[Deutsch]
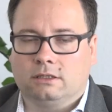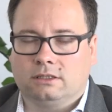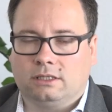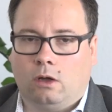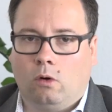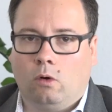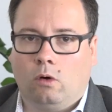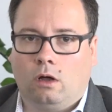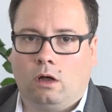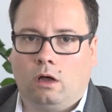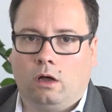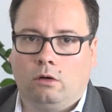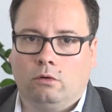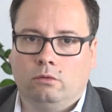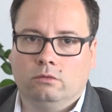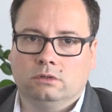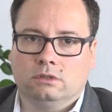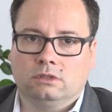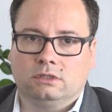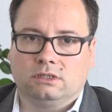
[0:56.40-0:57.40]
der Taucher
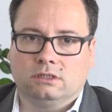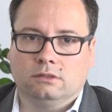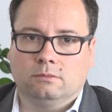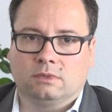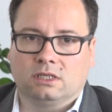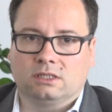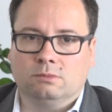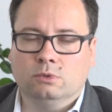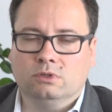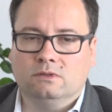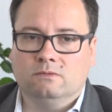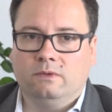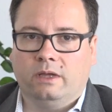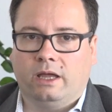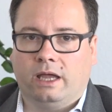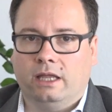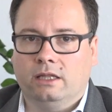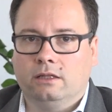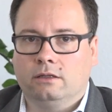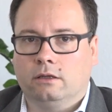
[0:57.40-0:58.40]
und ähm, das müssen
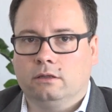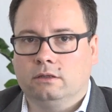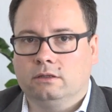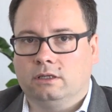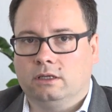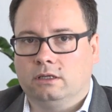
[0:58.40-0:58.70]
wir ändern,